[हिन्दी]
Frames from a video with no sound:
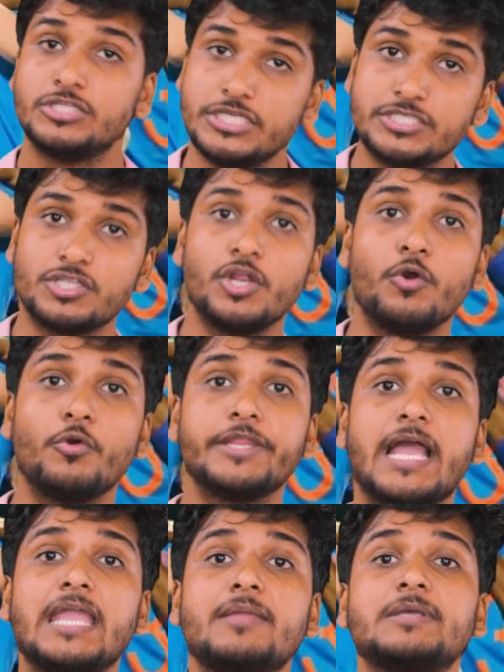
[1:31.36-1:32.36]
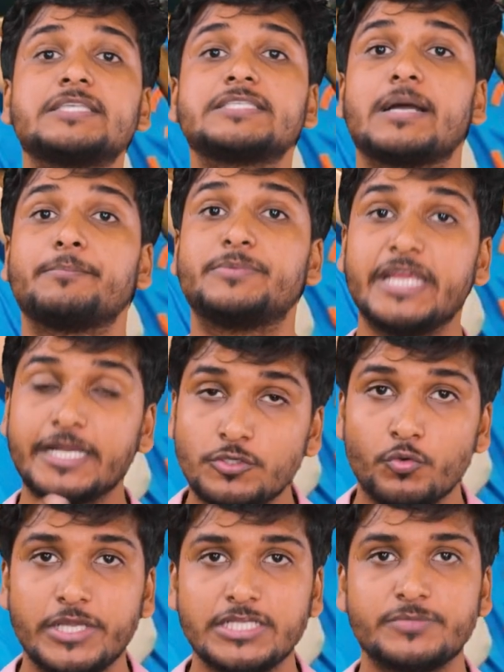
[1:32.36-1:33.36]
तीसरे ओडीआई में सब्जेक्ट
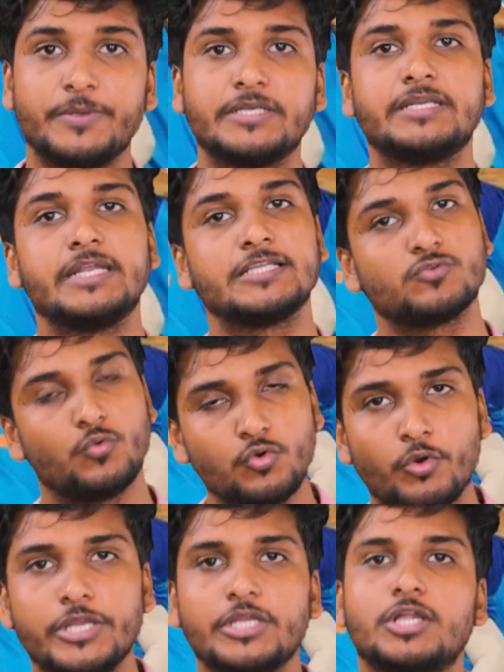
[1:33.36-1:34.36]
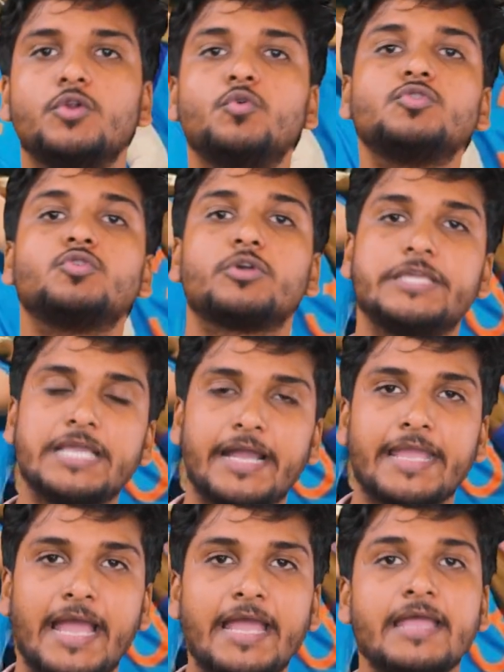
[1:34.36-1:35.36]
टू हिज फिटनेस उनको इंक्लूड तो किया
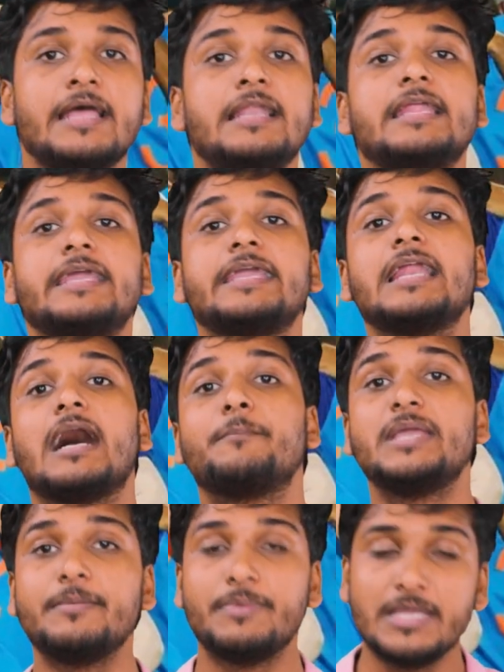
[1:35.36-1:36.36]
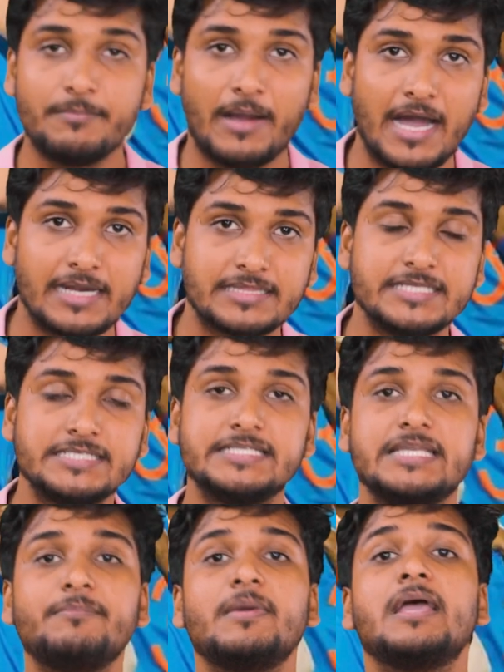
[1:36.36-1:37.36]
गया है लेकिन अभी भी भारतीय
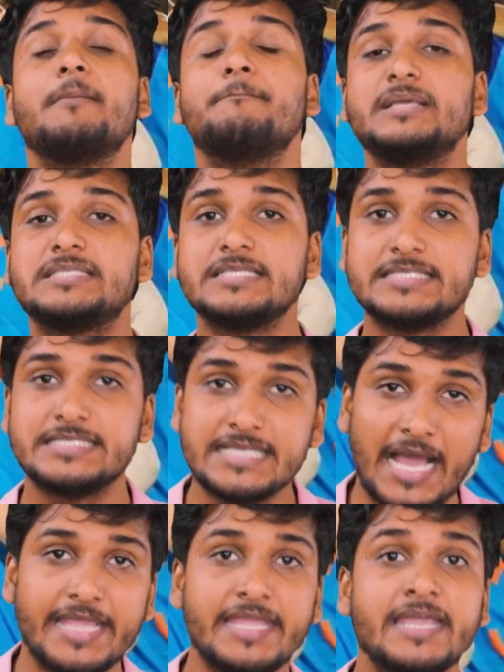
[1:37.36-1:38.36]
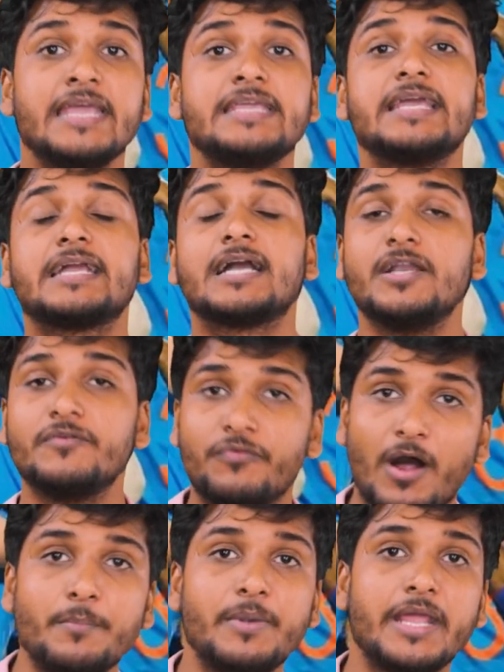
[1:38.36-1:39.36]
टीम बीसीसीआई ये
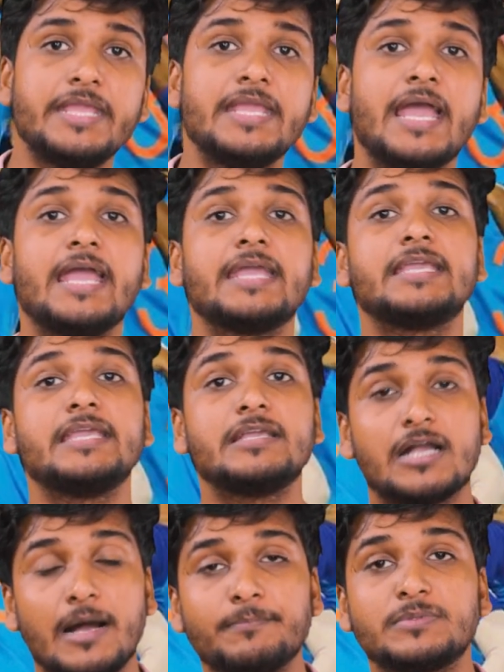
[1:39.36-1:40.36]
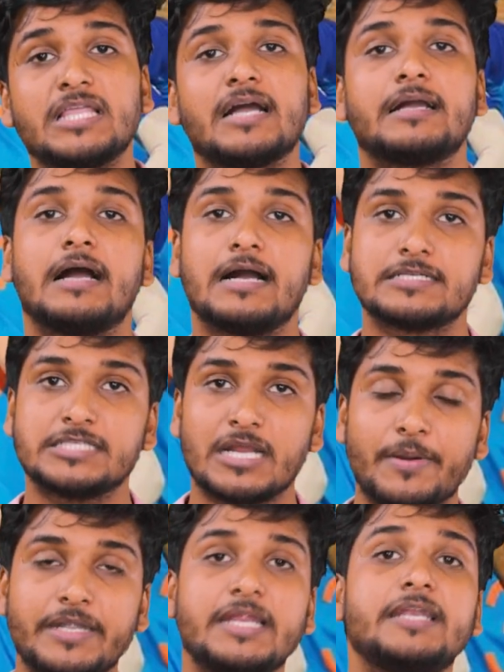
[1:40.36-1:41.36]
कंफर्म नहीं है कि कब तक अक्षर
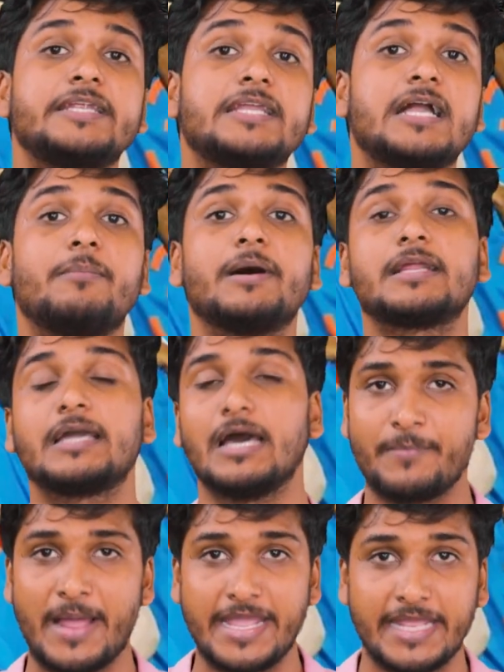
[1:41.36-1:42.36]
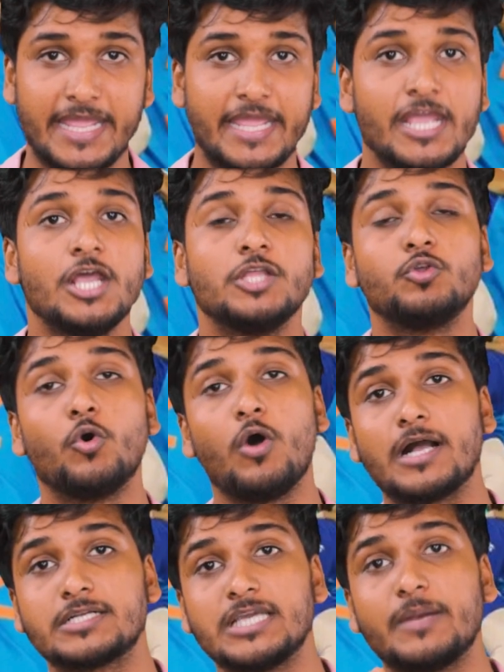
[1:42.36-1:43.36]
पटेल रिकवर कर पाएंगे तो
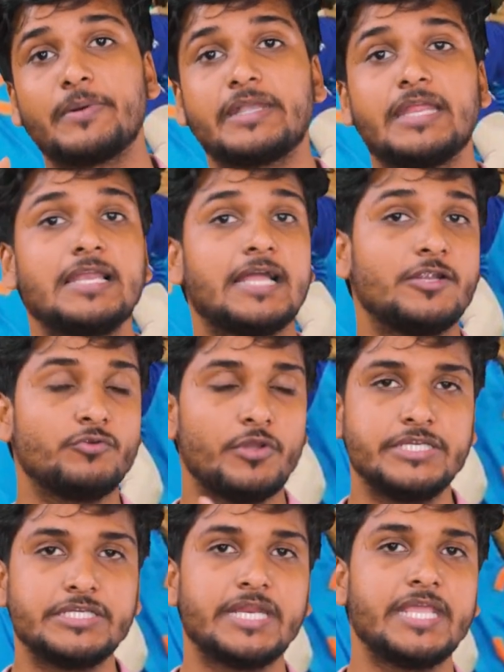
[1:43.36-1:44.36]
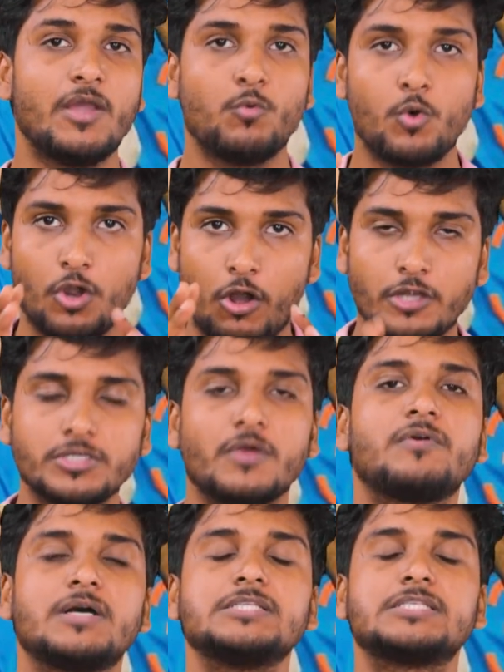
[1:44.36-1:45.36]
अक्षर पटेल का जो इंजरी है वो कॉज
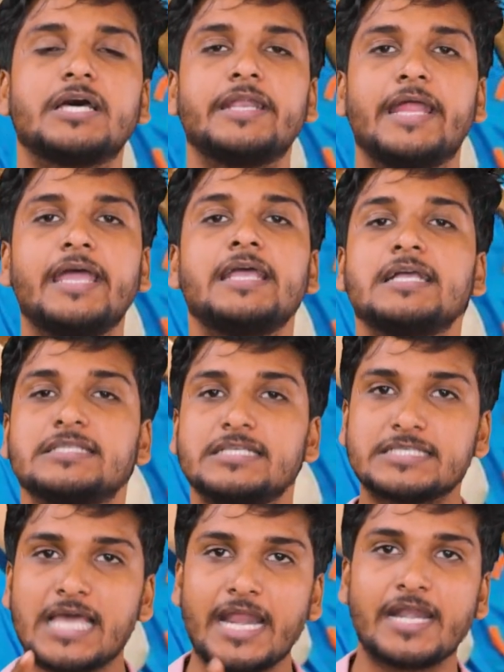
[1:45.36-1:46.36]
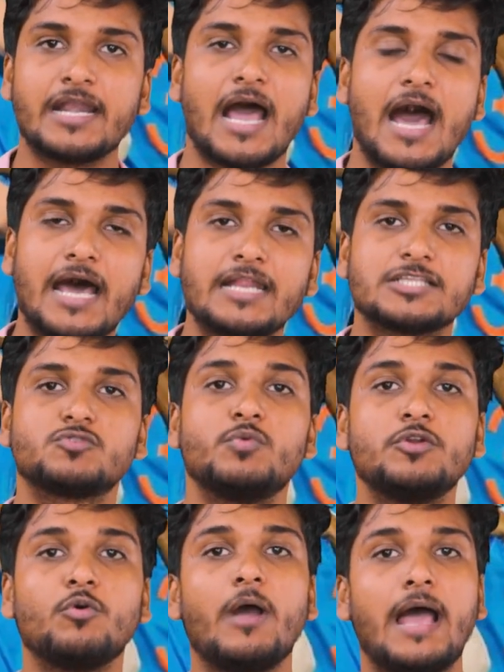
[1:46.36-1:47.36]
ऑफ कंसर्न है जिस कारण आर
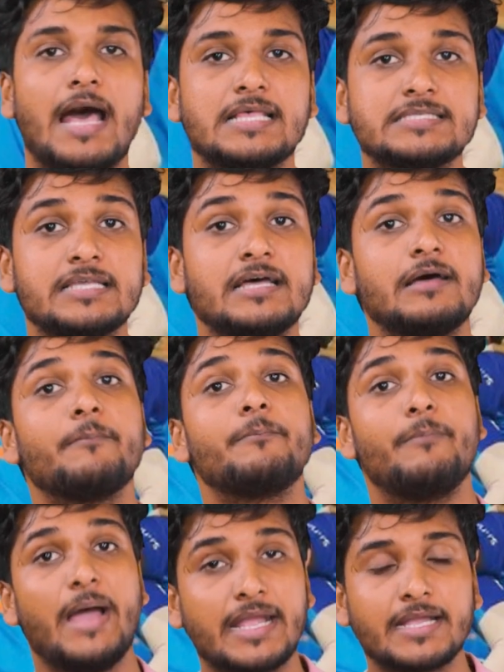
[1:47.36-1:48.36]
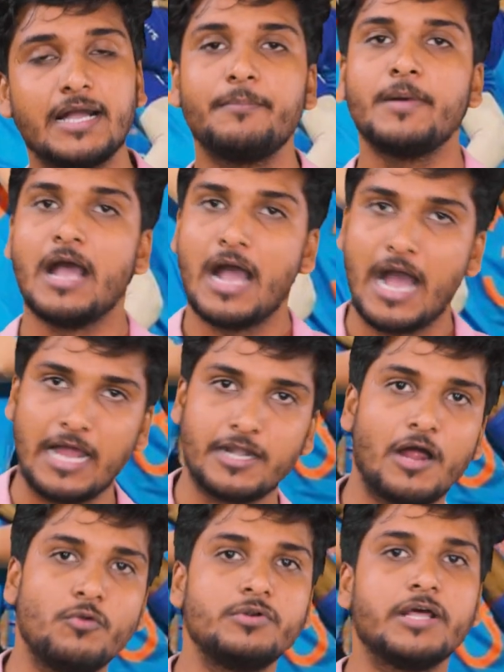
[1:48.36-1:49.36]
अश्विन को एज अ बैकअप
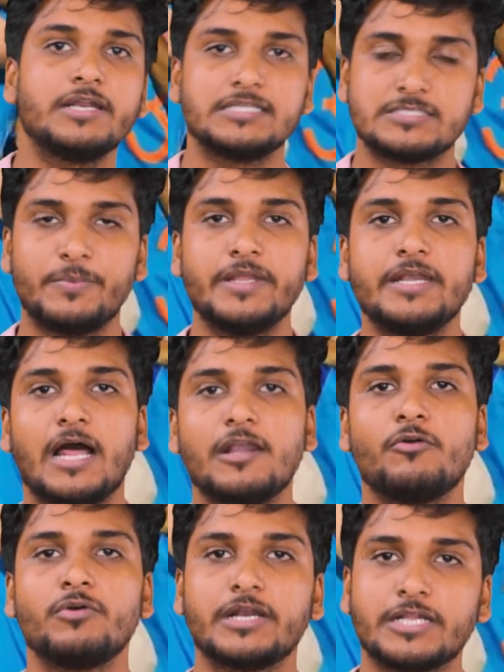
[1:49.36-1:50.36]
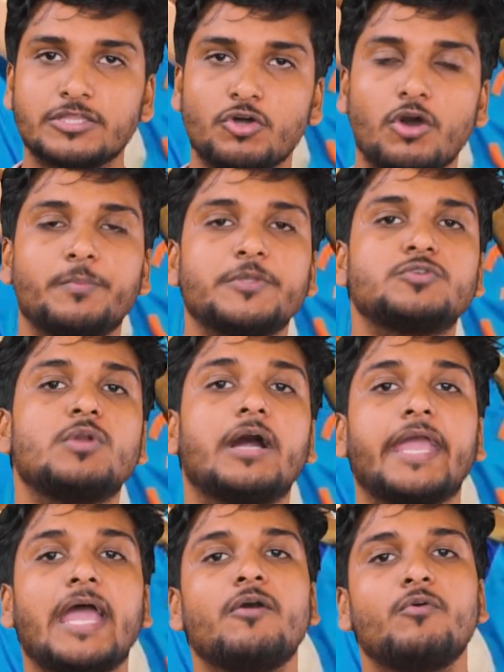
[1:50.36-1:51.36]
ऑलराउंडर स्पिन ऑलराउंडर के तौर पे चुना
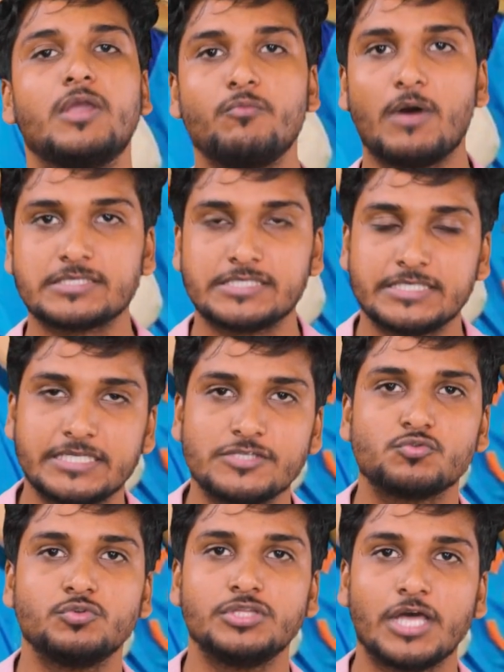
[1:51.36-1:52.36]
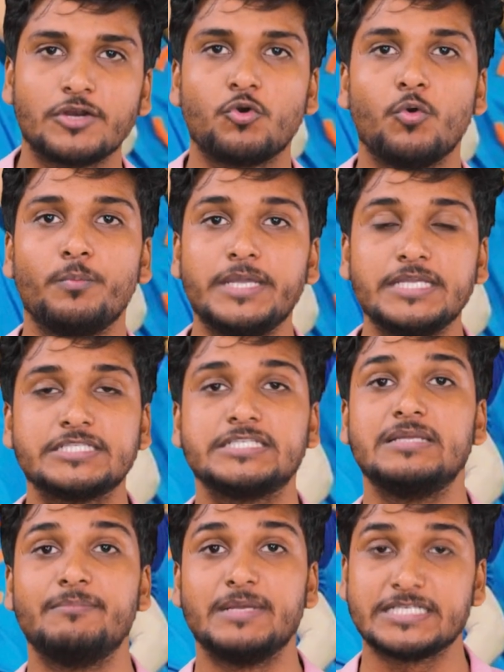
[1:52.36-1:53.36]
गया है वहीं वाशिंगटन सुंदर को भी इस
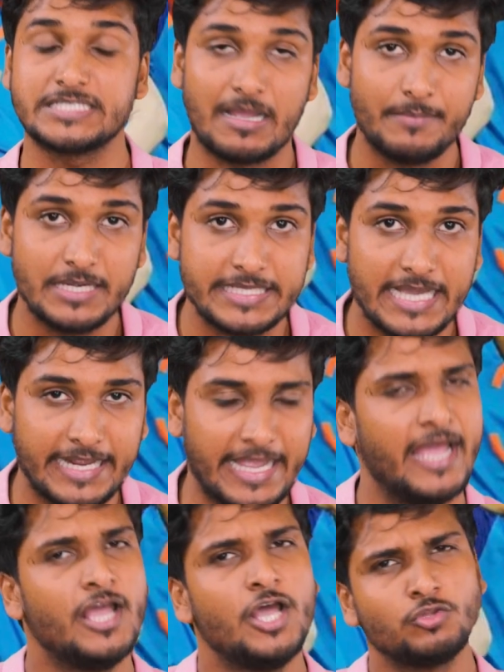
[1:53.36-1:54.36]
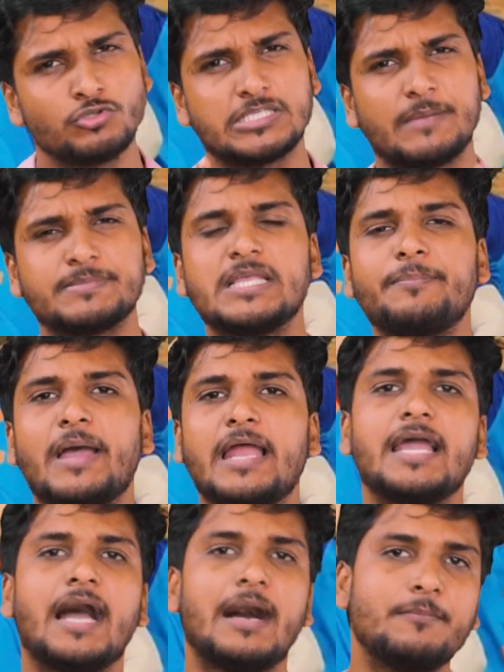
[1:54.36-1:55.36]
टीम में शामिल किया गया है तो सबसे
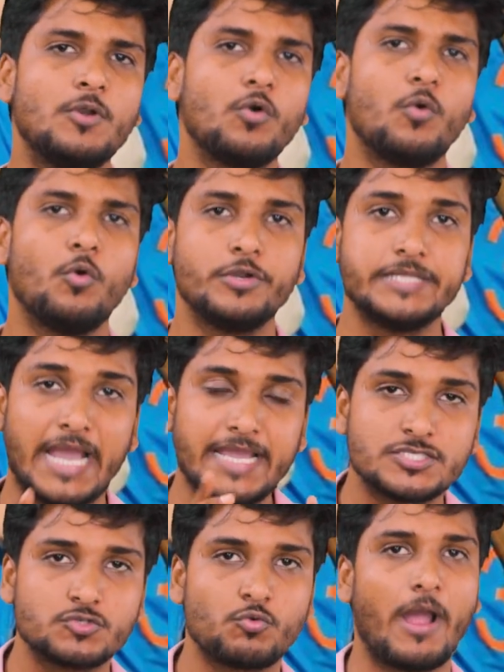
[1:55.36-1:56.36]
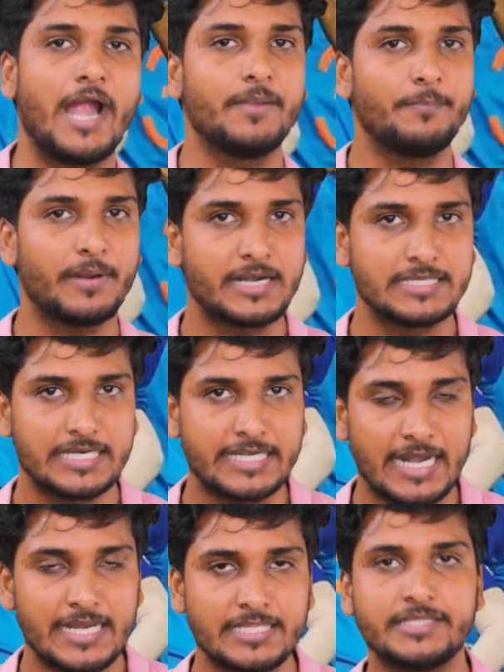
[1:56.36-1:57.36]
पहले हम लोग ओडीआई स्क्वाड पर नजर
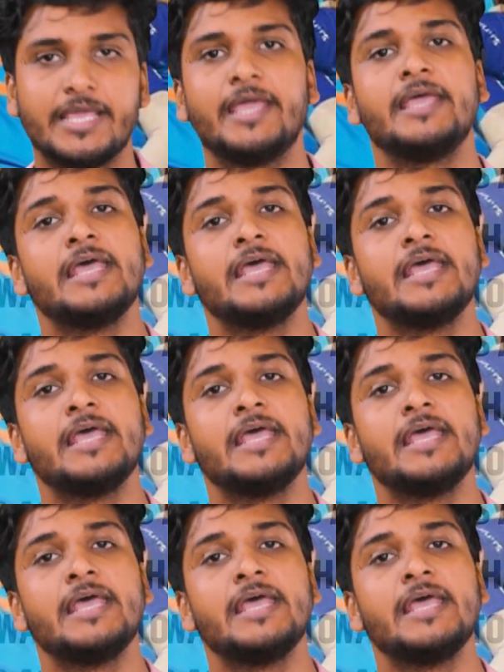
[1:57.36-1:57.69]
डाल लेते हैं